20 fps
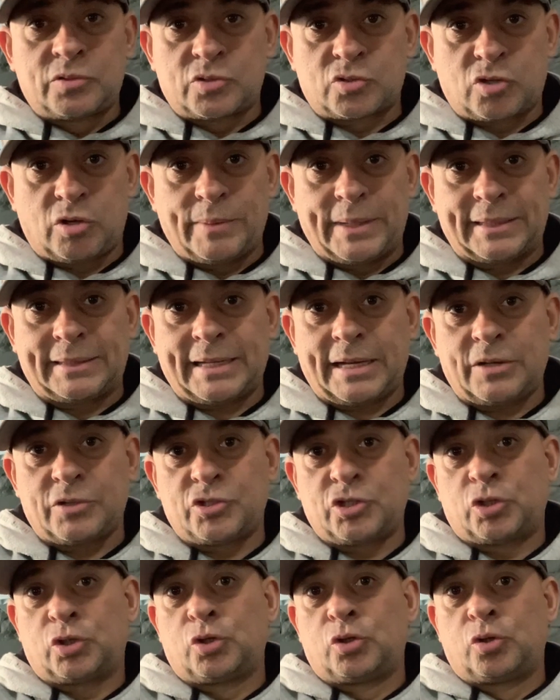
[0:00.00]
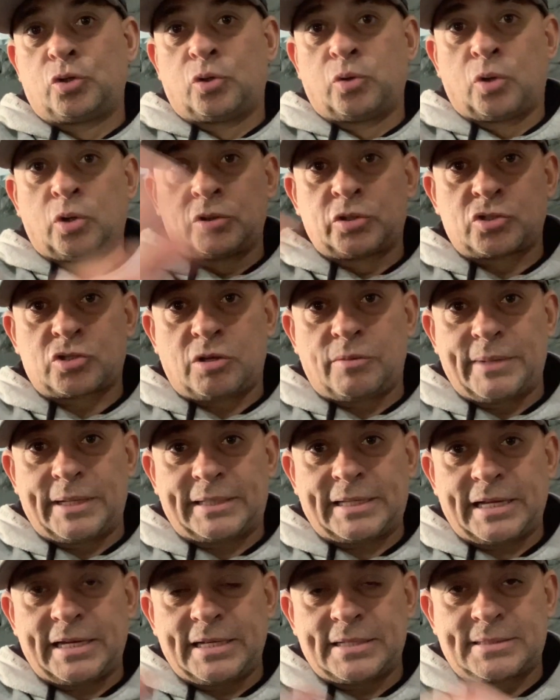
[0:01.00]
os comentários de todos os
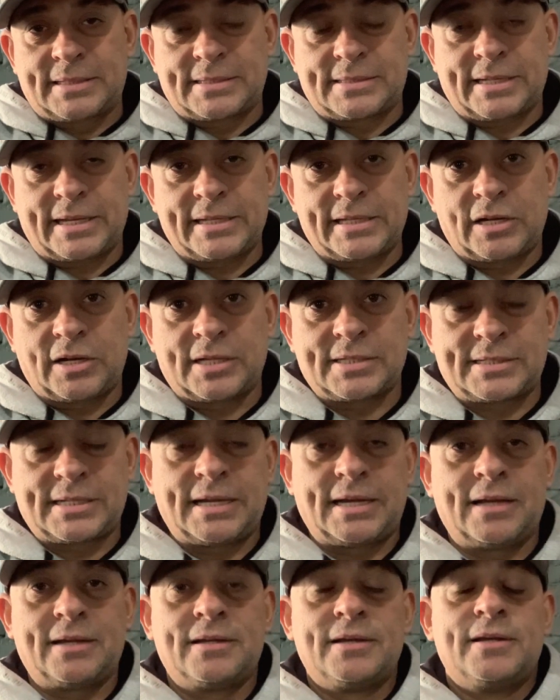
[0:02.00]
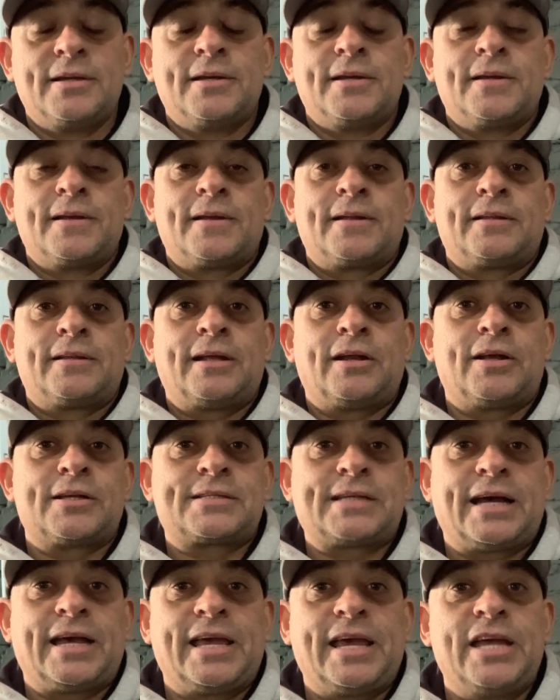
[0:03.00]
comentaristas aí da nossa, da
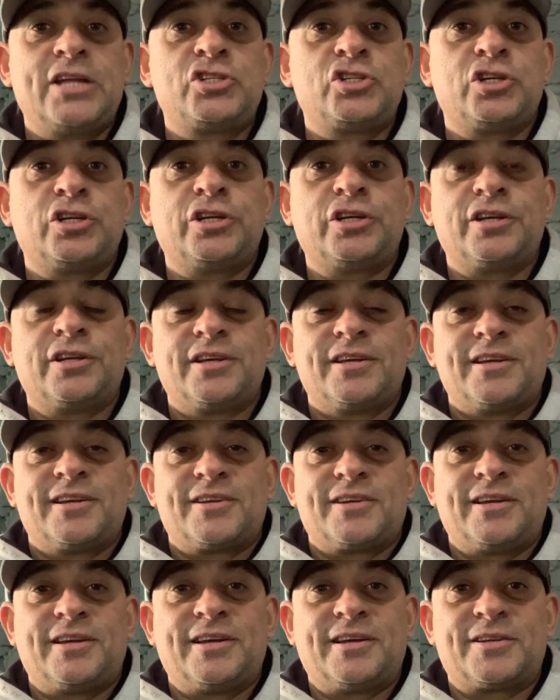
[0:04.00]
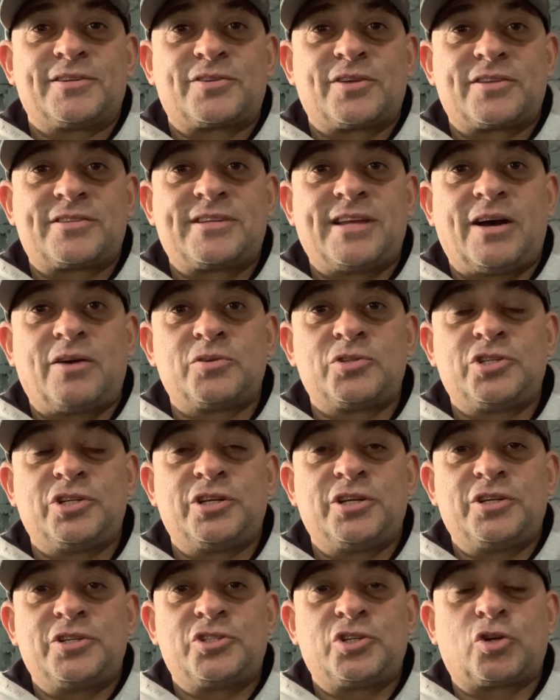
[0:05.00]
nossa rede eh, social
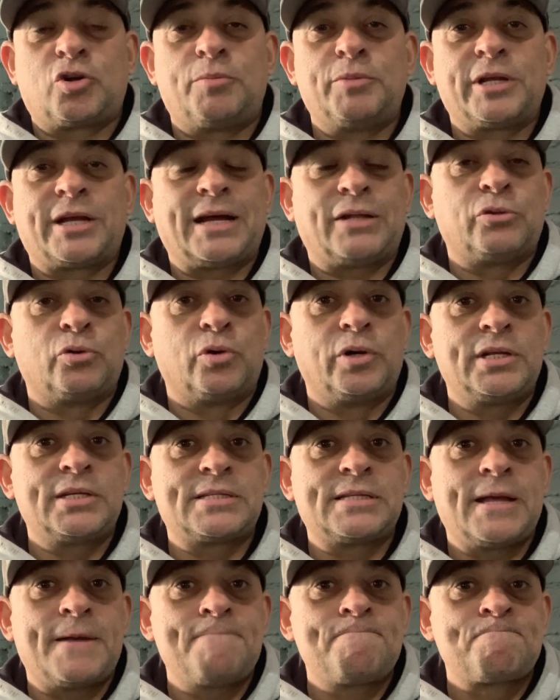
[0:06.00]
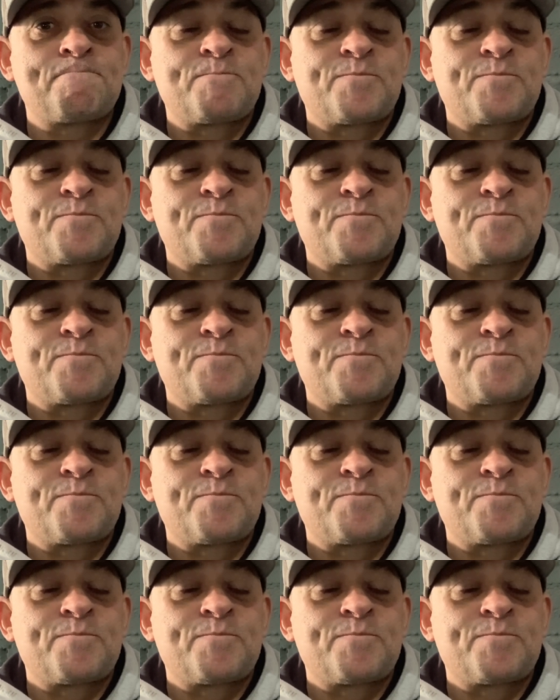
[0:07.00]
de, de comunicadores, né?